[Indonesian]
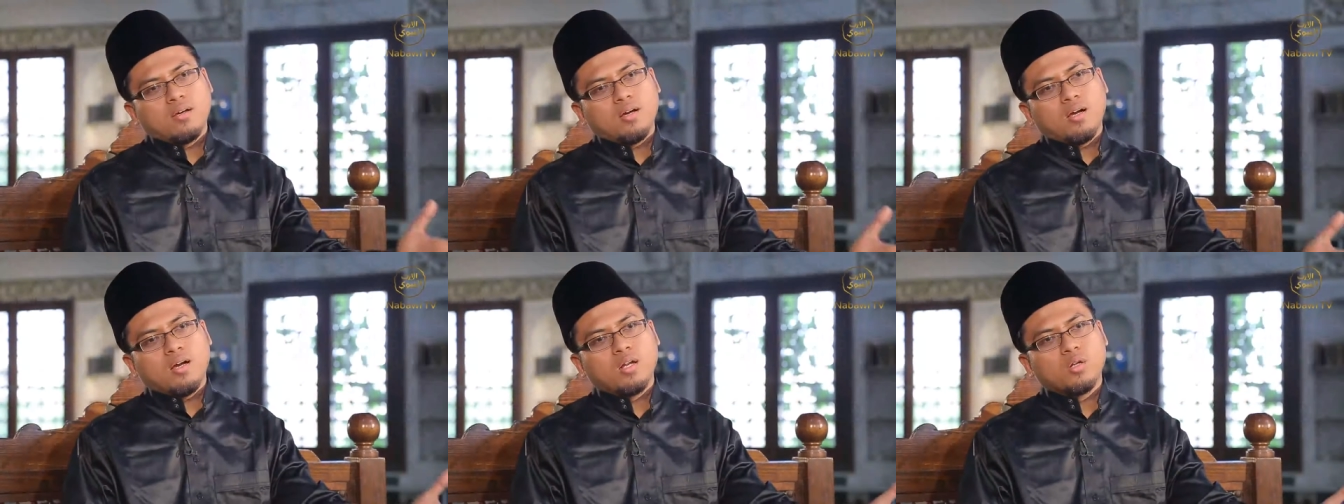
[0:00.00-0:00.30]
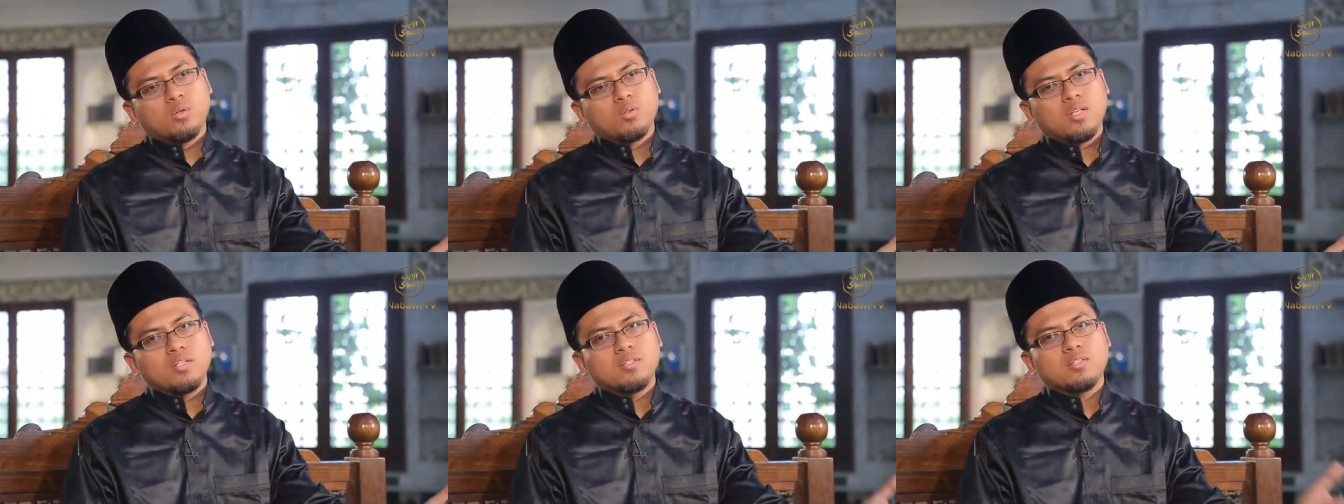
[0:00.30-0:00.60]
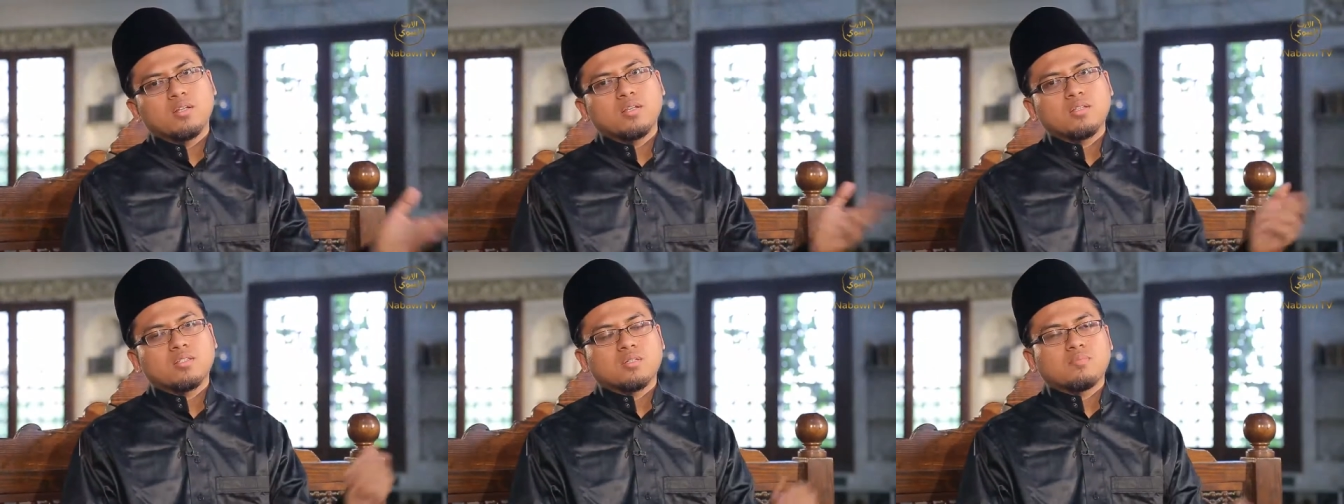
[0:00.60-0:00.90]
ahlul
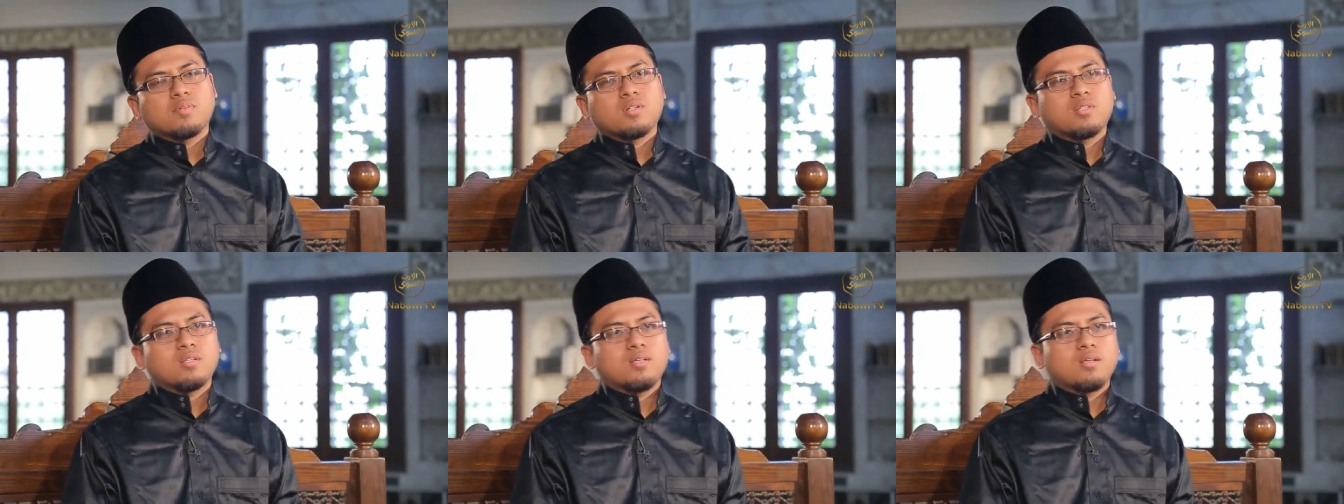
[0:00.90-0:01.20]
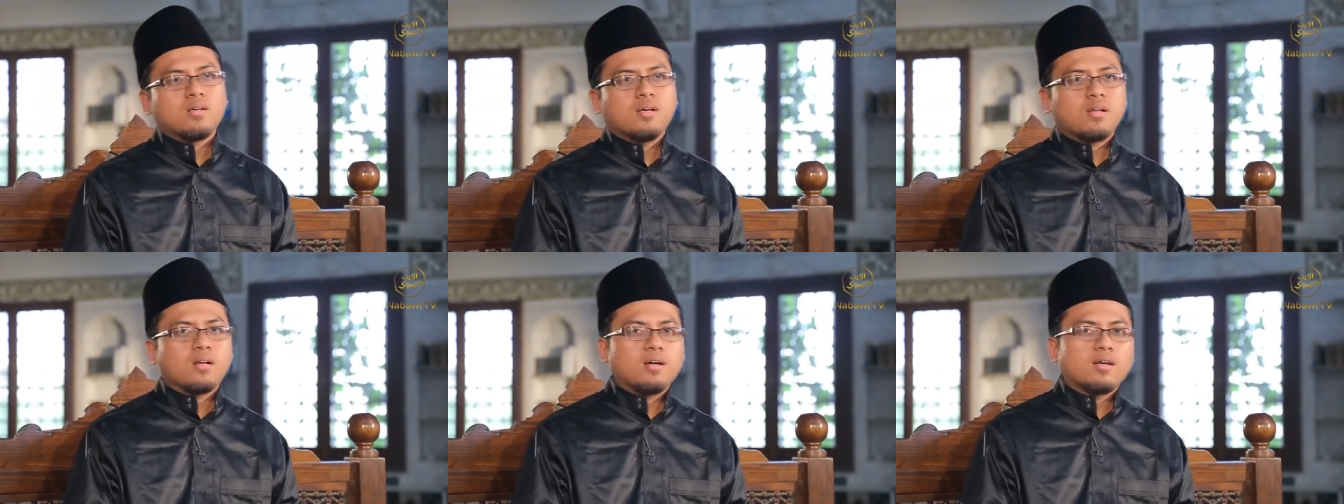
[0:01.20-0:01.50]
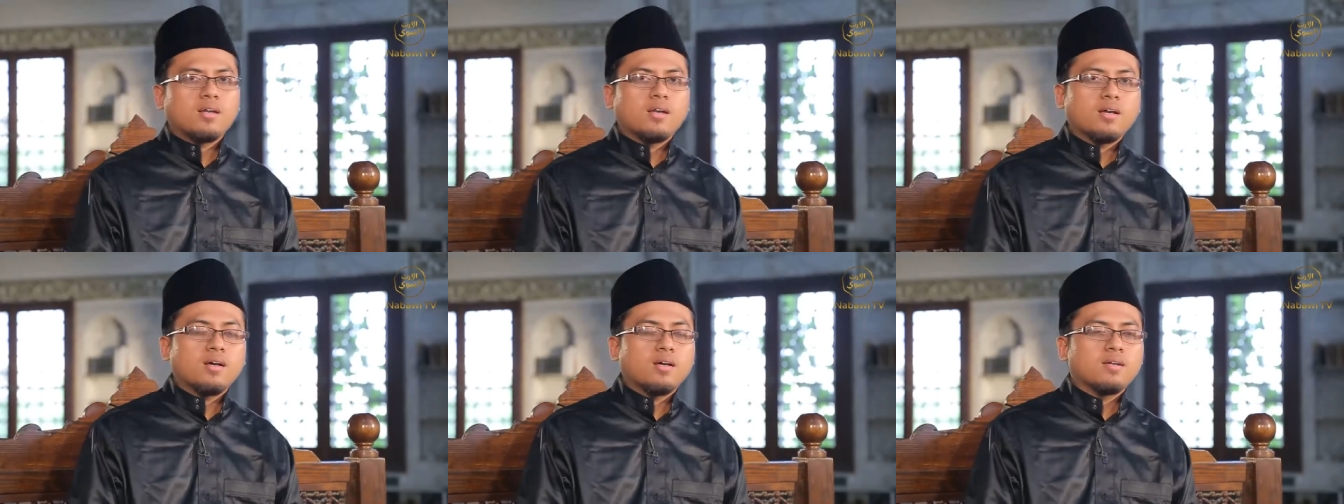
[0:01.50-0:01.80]
tajrid seperti
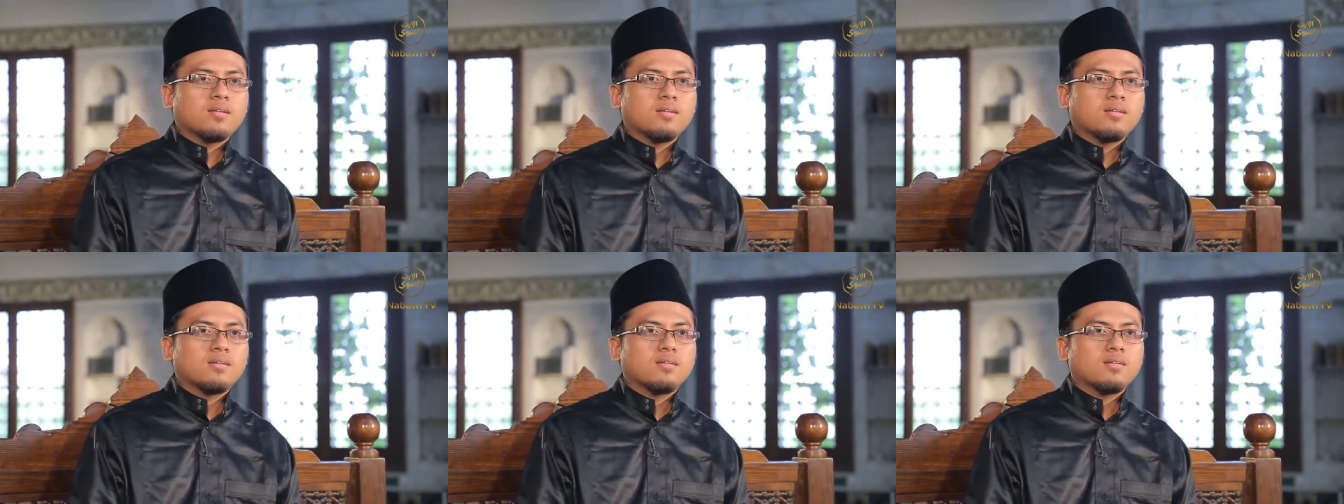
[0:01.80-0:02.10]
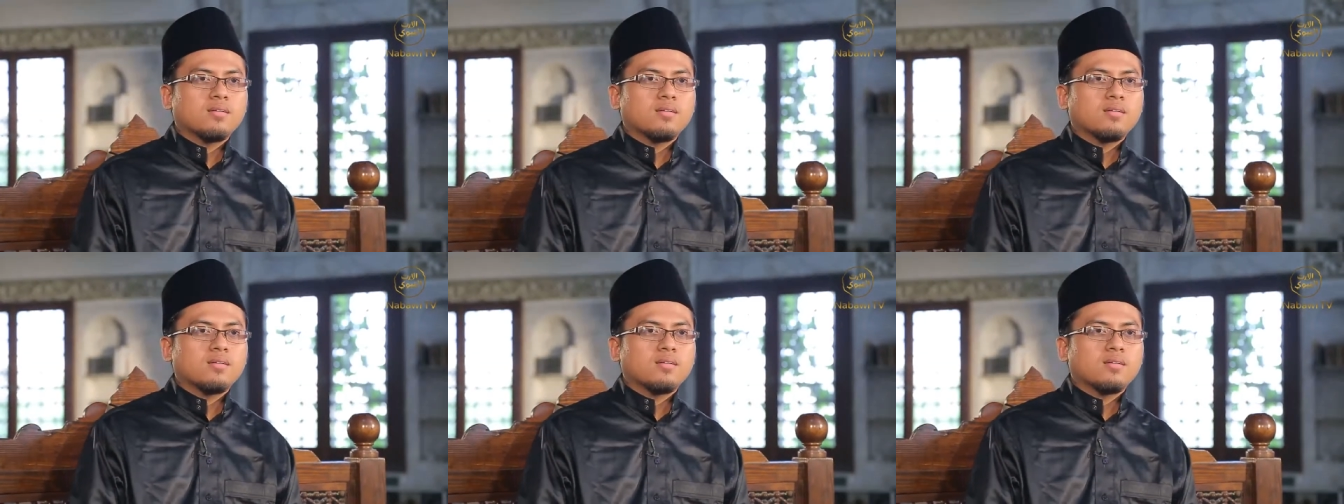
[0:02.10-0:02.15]
Al-Ailan